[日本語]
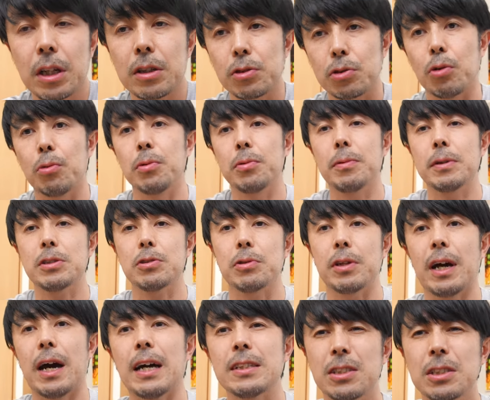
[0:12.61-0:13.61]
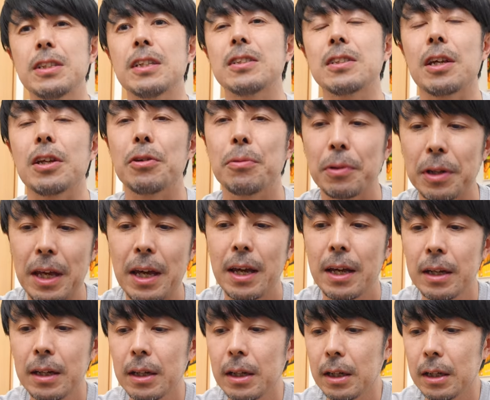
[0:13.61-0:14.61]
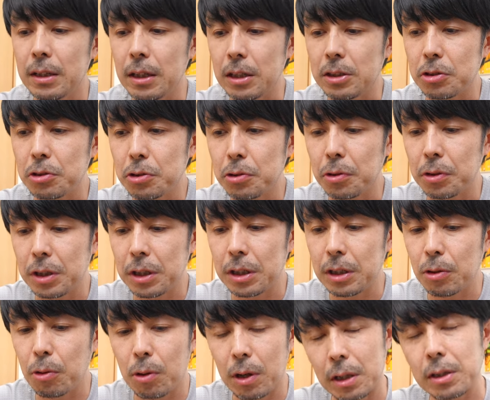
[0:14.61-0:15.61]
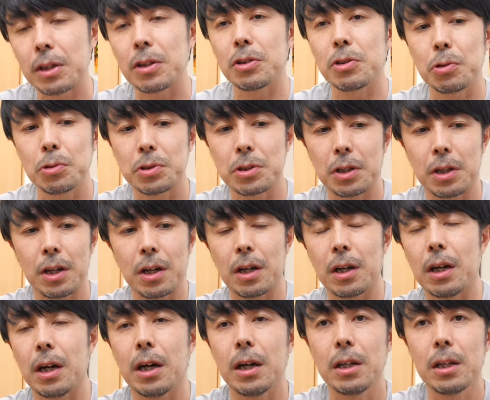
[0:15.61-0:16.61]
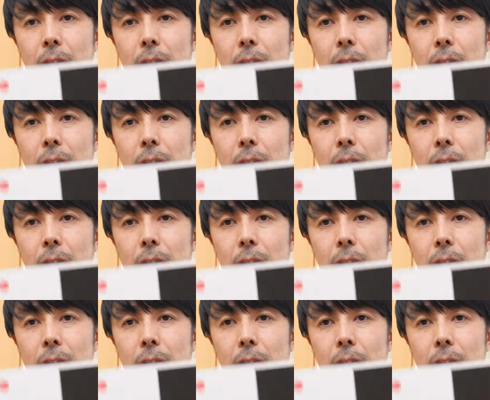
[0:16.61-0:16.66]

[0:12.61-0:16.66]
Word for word: ると思いますので、暑いですけれどもね、熱中症にお体に気をつけながら、